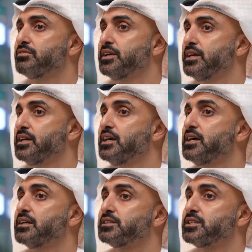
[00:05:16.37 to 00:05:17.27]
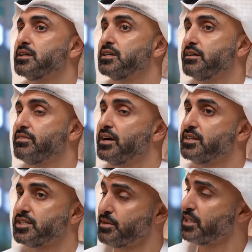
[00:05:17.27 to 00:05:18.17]
في نفاذ
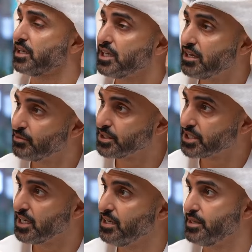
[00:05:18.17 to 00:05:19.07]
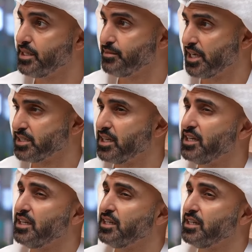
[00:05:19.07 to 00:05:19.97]
شبكه الالياف البصريه للمنازل
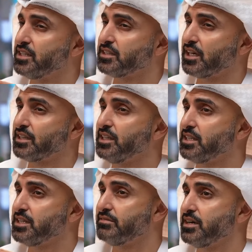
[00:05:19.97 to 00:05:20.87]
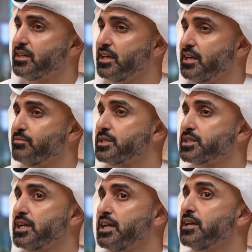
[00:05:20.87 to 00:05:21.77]
ما شاء الله تغطيه النفاذ الالياف
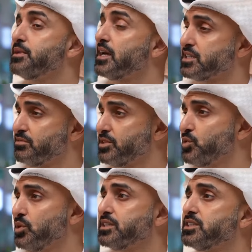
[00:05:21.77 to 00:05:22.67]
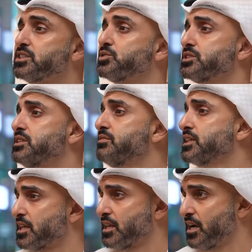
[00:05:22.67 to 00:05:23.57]
البصريه للمنازل في الدوله
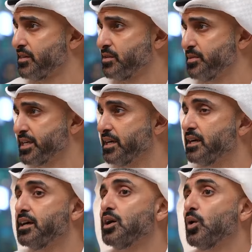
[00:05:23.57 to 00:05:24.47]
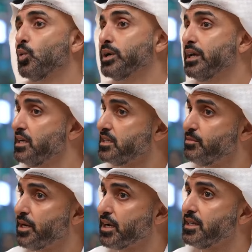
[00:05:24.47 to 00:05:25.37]
99.3% وايلاند
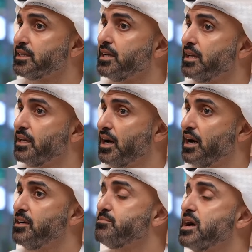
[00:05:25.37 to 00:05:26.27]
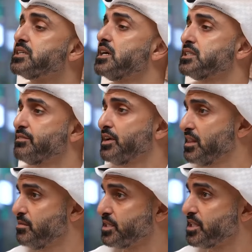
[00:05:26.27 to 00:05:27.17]
الامارات لاعب اساسي في
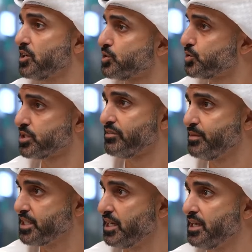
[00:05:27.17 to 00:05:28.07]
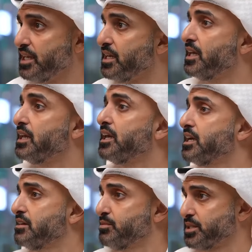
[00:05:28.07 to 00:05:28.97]
هذا المجال خصوصا مجال
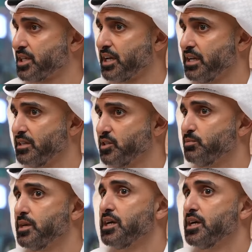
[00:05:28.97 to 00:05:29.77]
الالياف البصريه اليوم